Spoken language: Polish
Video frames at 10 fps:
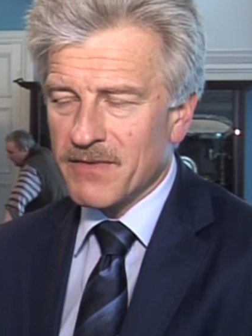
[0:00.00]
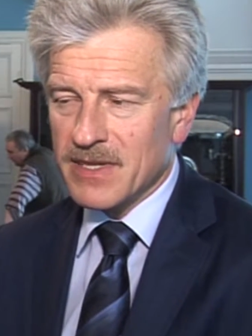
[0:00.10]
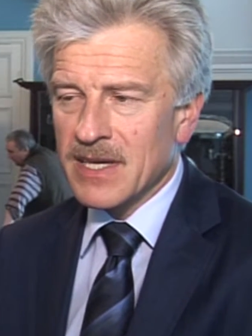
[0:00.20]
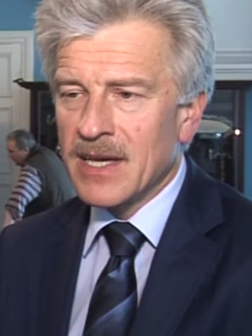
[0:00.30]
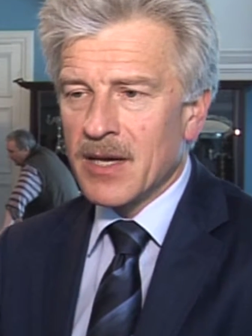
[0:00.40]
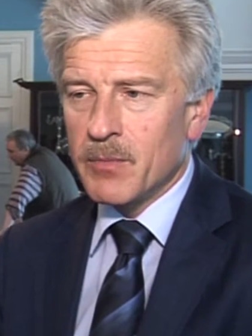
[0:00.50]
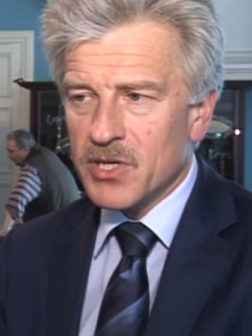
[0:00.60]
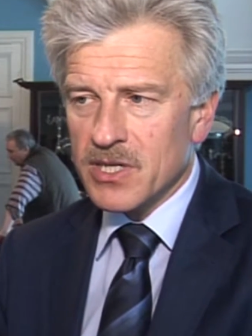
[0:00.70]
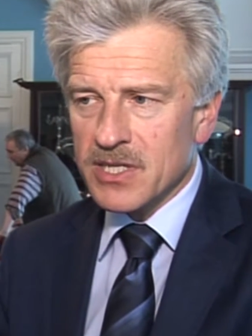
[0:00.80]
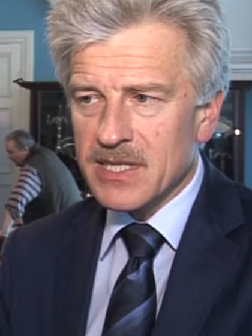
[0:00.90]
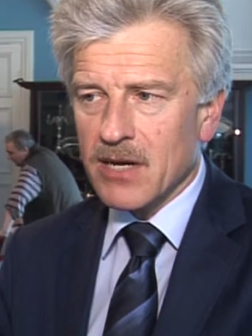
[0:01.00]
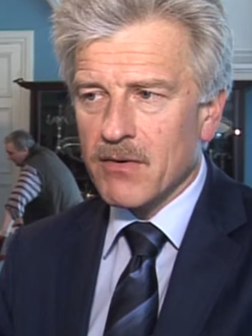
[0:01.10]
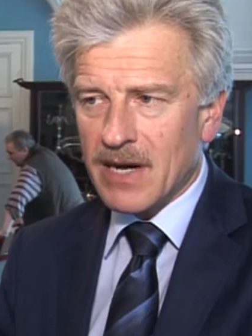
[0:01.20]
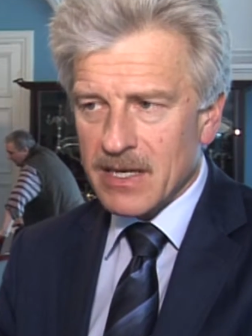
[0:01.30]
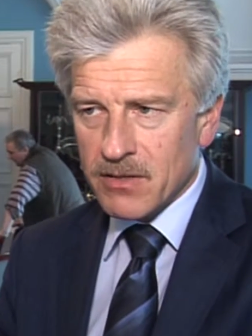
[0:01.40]
więc myślę, że z
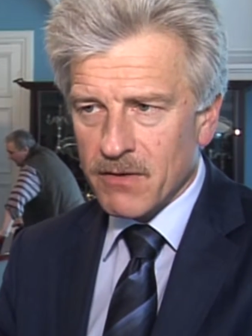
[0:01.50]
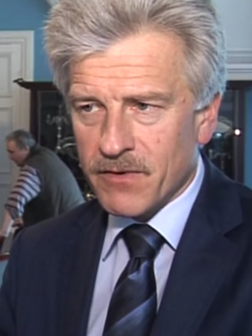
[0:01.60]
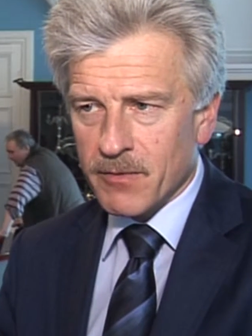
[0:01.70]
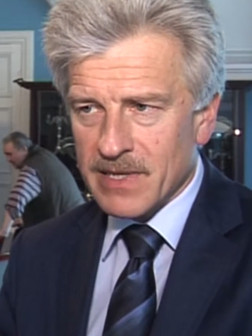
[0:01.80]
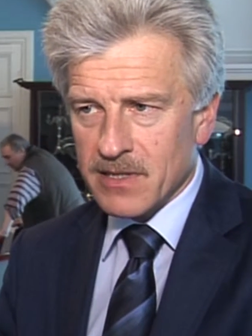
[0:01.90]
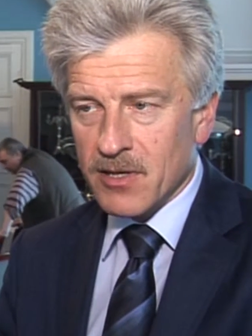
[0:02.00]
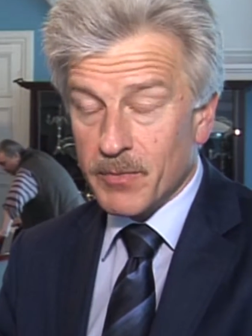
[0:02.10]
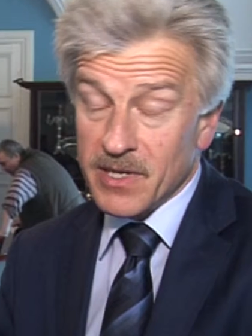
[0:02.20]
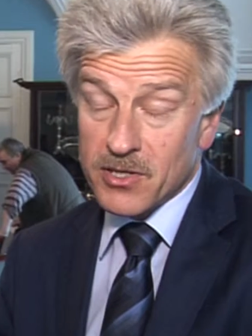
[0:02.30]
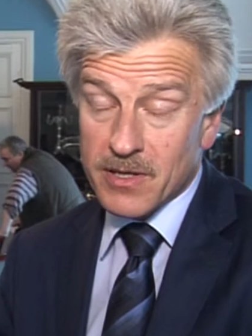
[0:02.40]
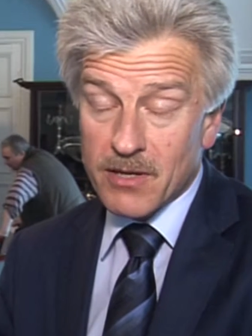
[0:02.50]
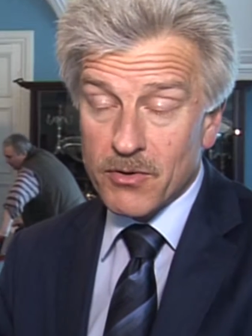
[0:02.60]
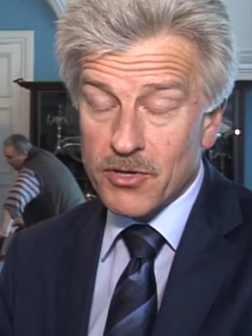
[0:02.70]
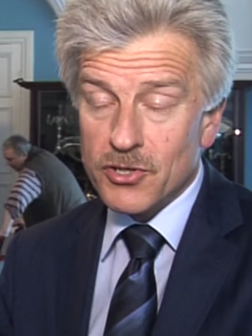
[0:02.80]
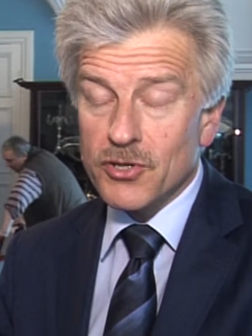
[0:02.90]
taką akcją informacyjną, ponieważ ona
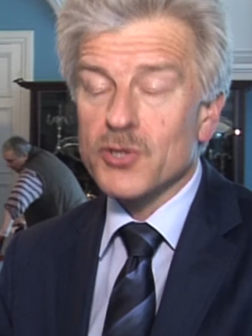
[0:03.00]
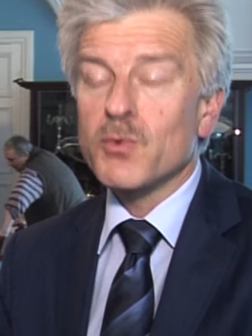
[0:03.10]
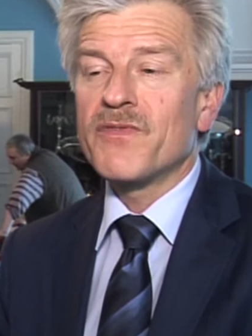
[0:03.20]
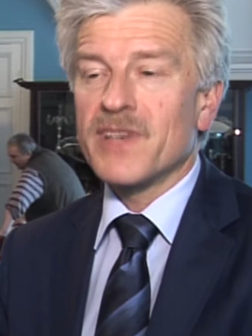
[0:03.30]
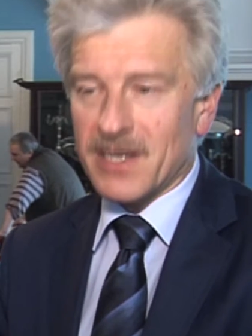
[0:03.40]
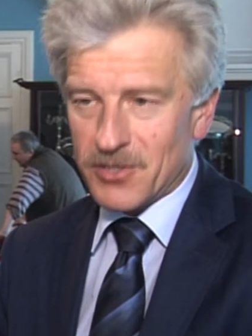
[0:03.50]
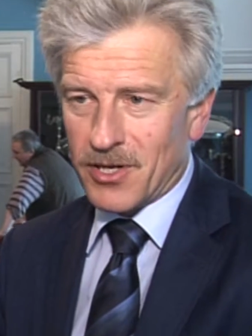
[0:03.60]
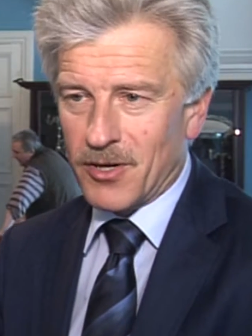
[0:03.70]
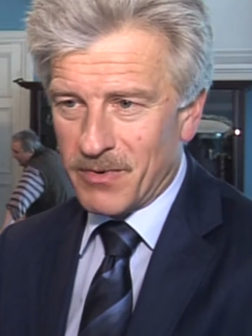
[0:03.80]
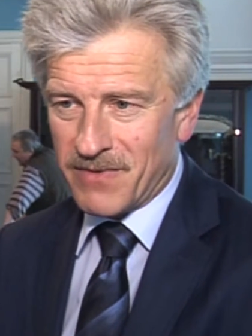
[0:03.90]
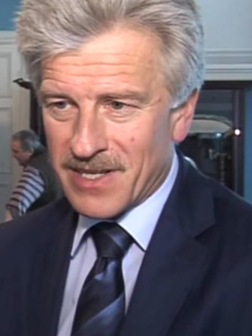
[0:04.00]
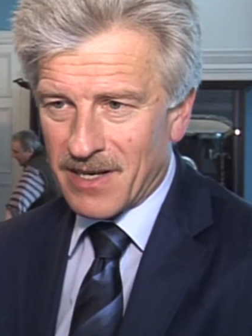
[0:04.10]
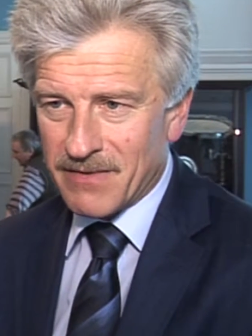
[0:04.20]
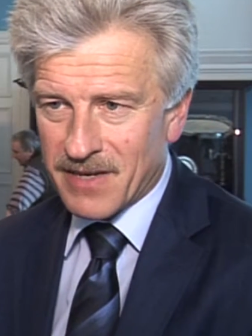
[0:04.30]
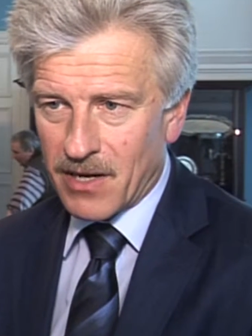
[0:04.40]
dotyczy dosłownie każdego
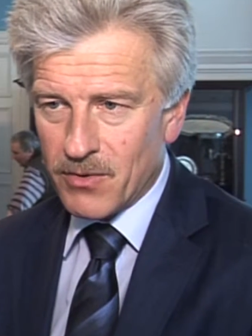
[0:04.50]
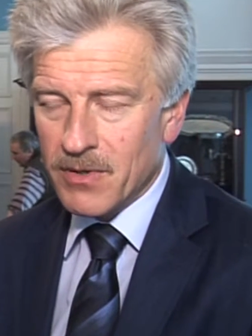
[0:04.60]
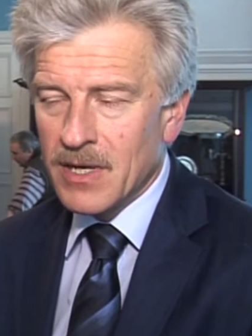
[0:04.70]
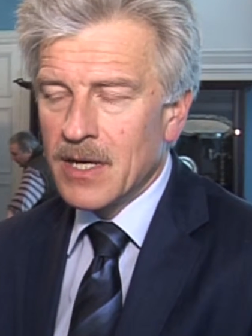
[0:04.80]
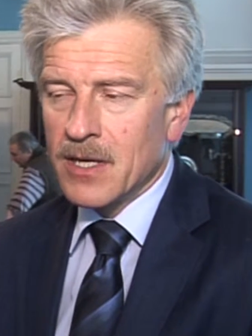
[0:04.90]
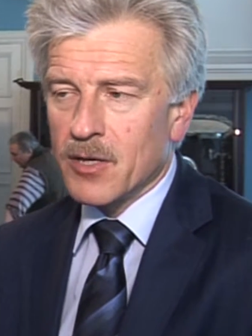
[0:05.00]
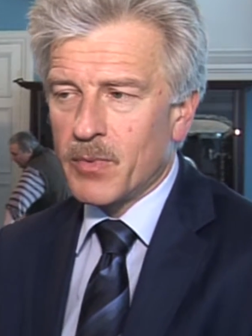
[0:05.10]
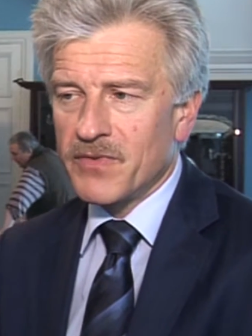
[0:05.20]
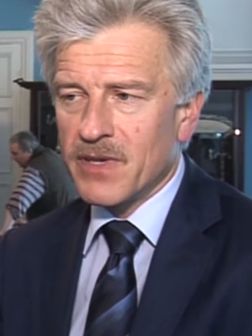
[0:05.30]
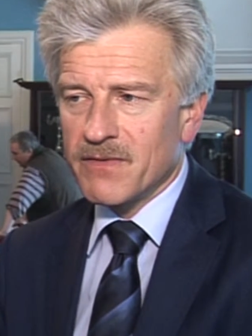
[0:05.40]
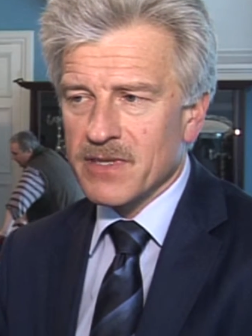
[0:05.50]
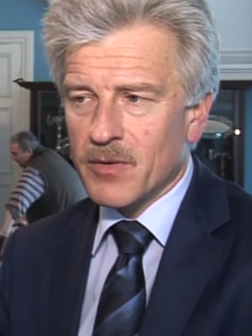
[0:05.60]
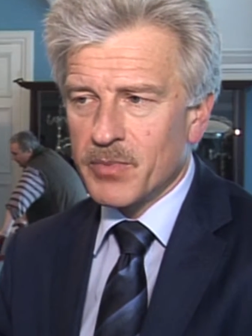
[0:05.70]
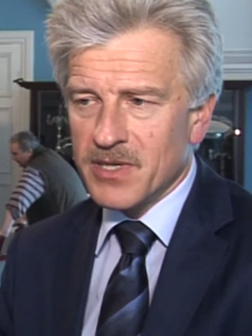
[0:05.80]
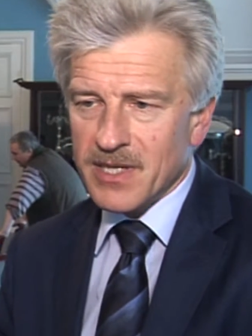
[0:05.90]
obywatela w kraju, no powinien
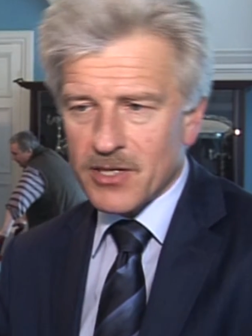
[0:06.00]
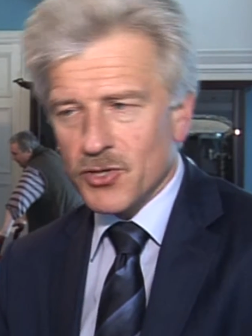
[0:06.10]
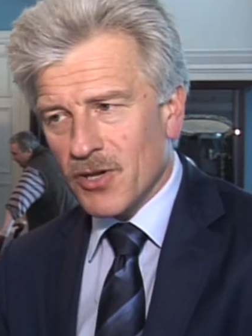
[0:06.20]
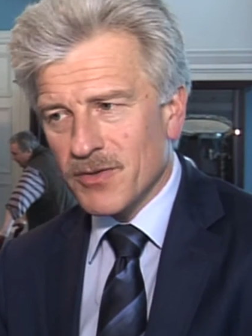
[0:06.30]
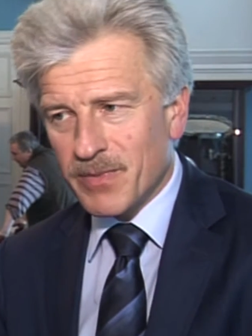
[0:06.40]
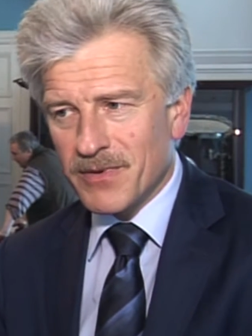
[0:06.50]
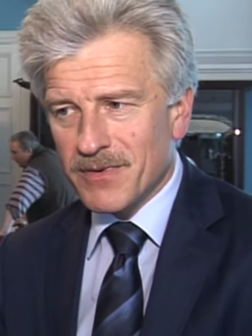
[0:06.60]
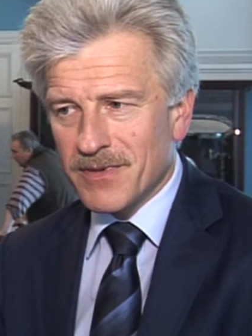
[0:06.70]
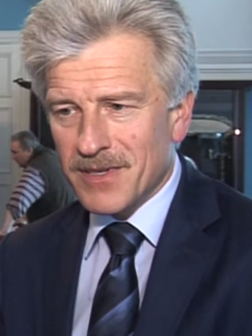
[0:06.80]
wystąpić jednak rząd, bo